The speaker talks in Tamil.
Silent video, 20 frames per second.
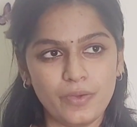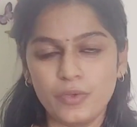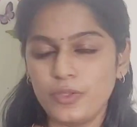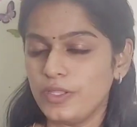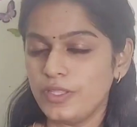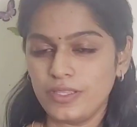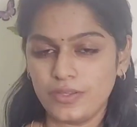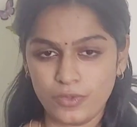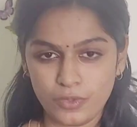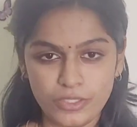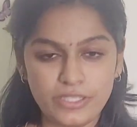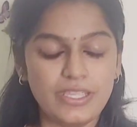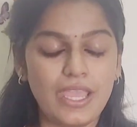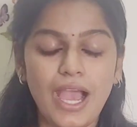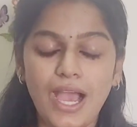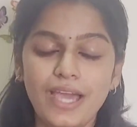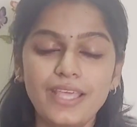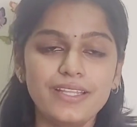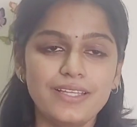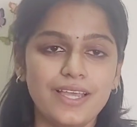ஒரு
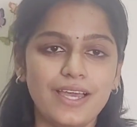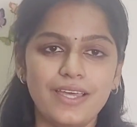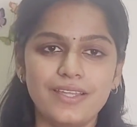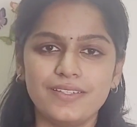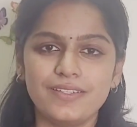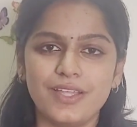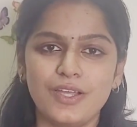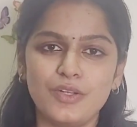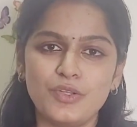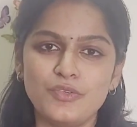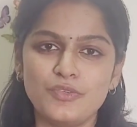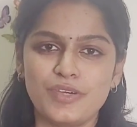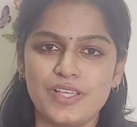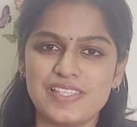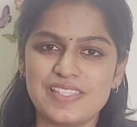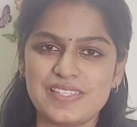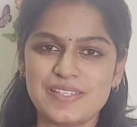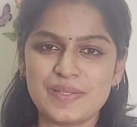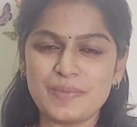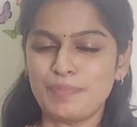யாருக்காக இருந்தாலும்
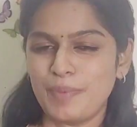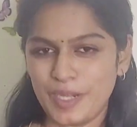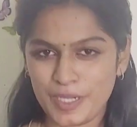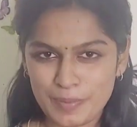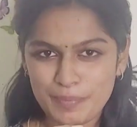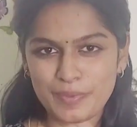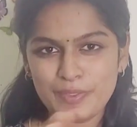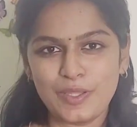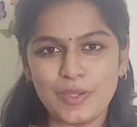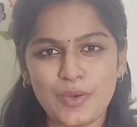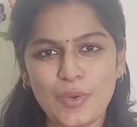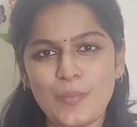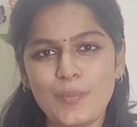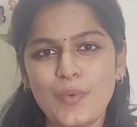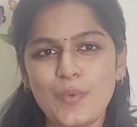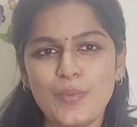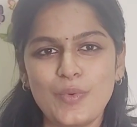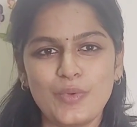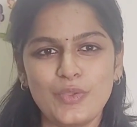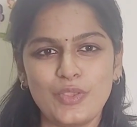ஃபஸ்ட்டு படிப்பு தான்
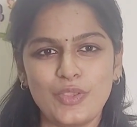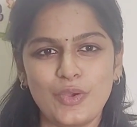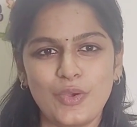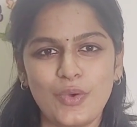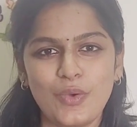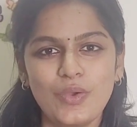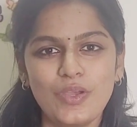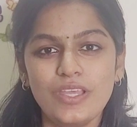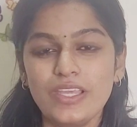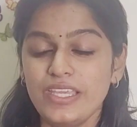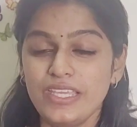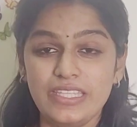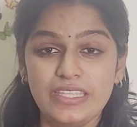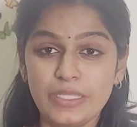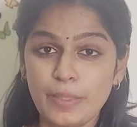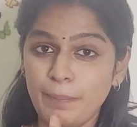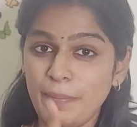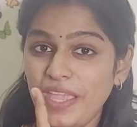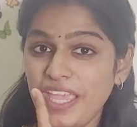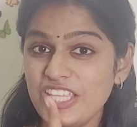ரொம்ப முக்கியம்
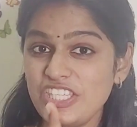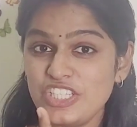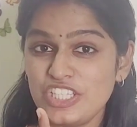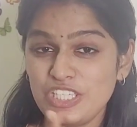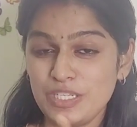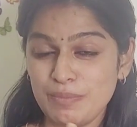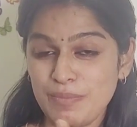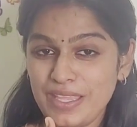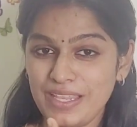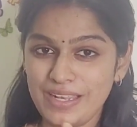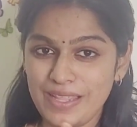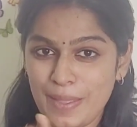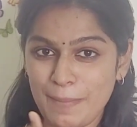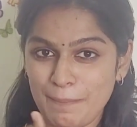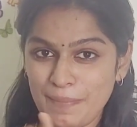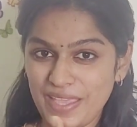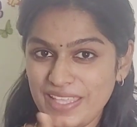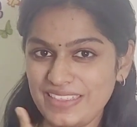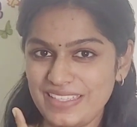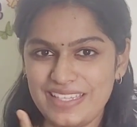இந்த பேச்சு இனிமேல்
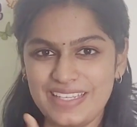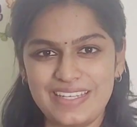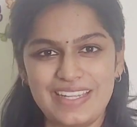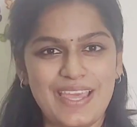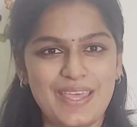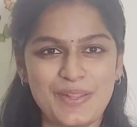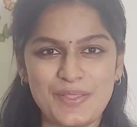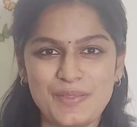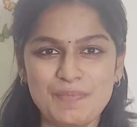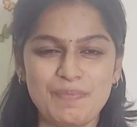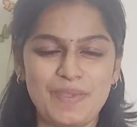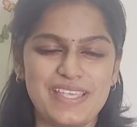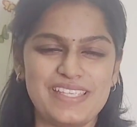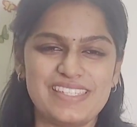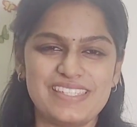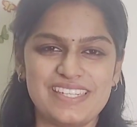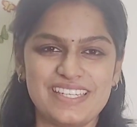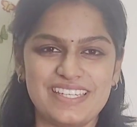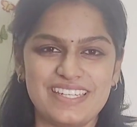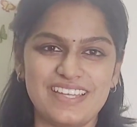என் பேத்திக்கிட்ட யாராவது
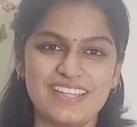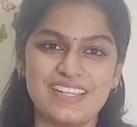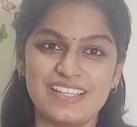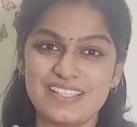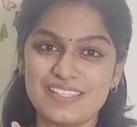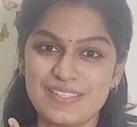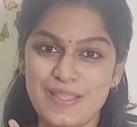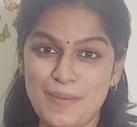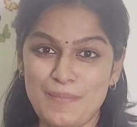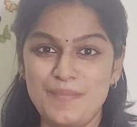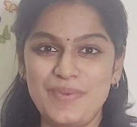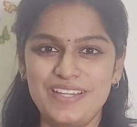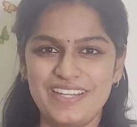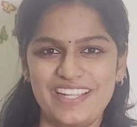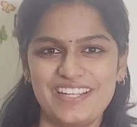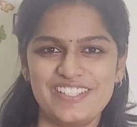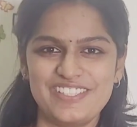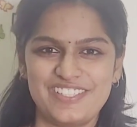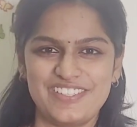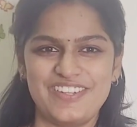பேசுனீங்கன்னா நான் செம்ம
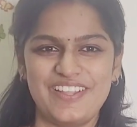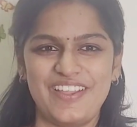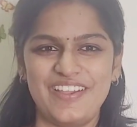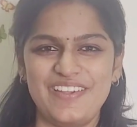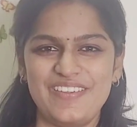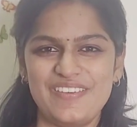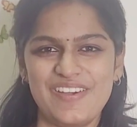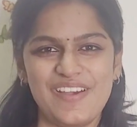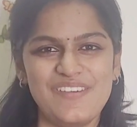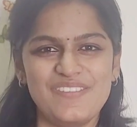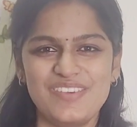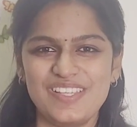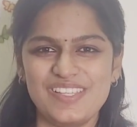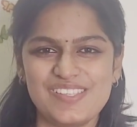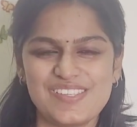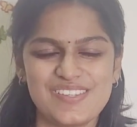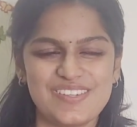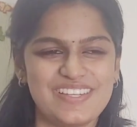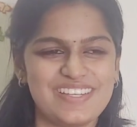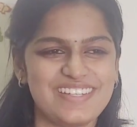டென்ஷன் ஆகிடுவேன்
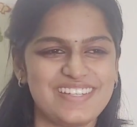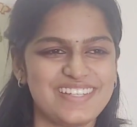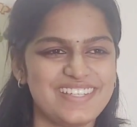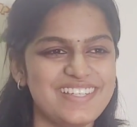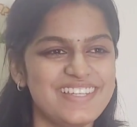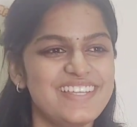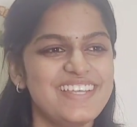அப்படின்னு சொல்லிட்டு